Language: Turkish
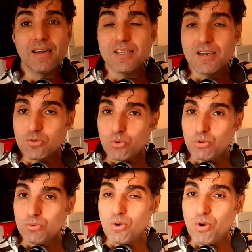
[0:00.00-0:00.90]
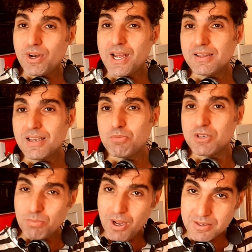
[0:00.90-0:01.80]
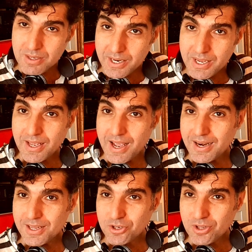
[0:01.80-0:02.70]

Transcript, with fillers: dilerseniz onu öğrendiğimiz manzaraya da